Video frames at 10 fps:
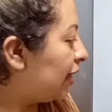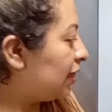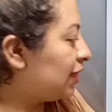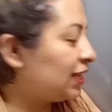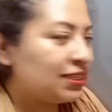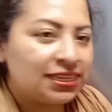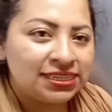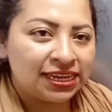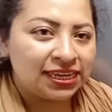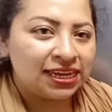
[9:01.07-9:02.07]
De este
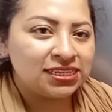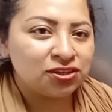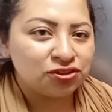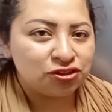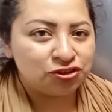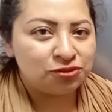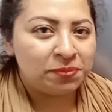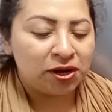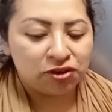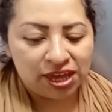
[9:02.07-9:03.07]
Ezequiel son dos,
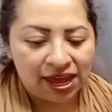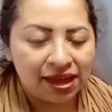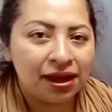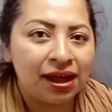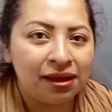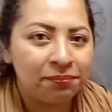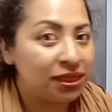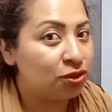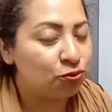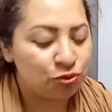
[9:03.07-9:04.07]
pero ya
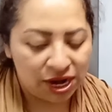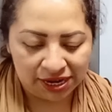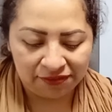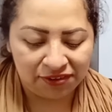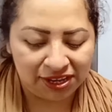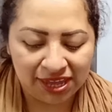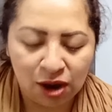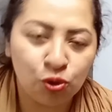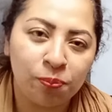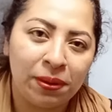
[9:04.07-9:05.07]
metí uno al refri, ya
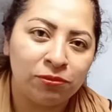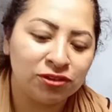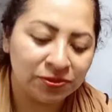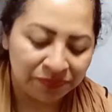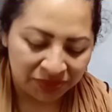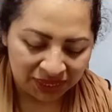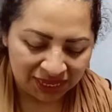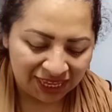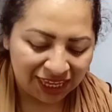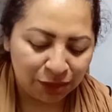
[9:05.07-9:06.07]
ocupamos.
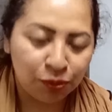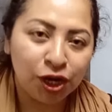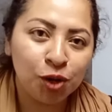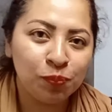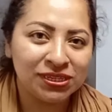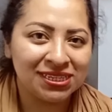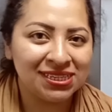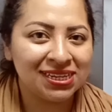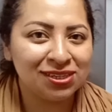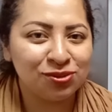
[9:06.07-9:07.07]
Y bueno, pues
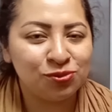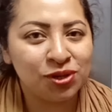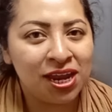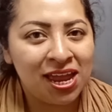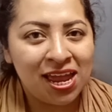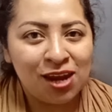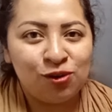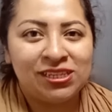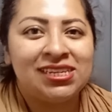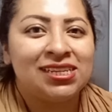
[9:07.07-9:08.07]
esas son
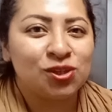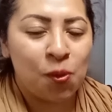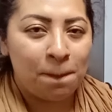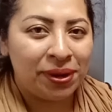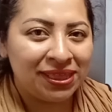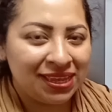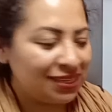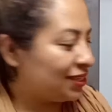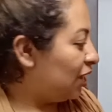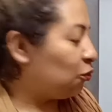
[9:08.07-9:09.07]
nuestras
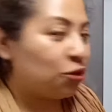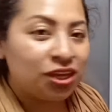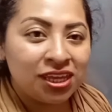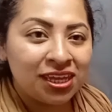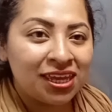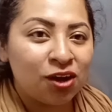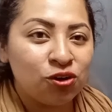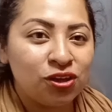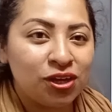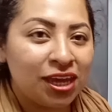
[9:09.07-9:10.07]
compritas que hoy, que
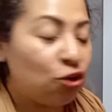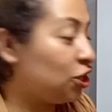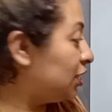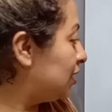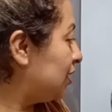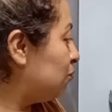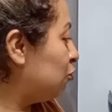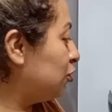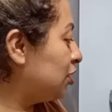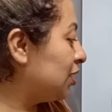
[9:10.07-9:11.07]
hoy, que hoy
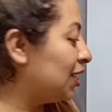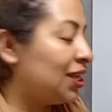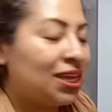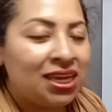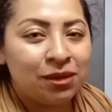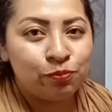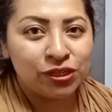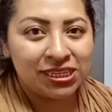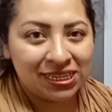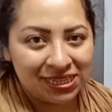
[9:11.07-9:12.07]
hicimos. Y
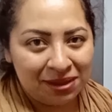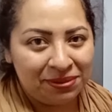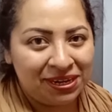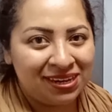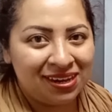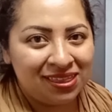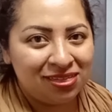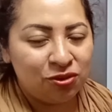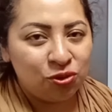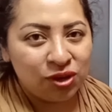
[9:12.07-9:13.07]
pues ya saben,
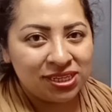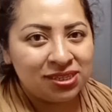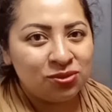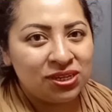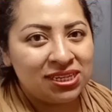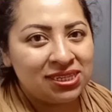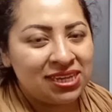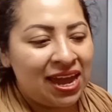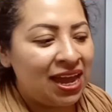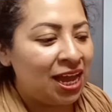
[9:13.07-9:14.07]
todo esto es
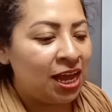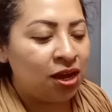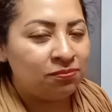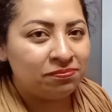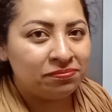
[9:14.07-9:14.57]
ya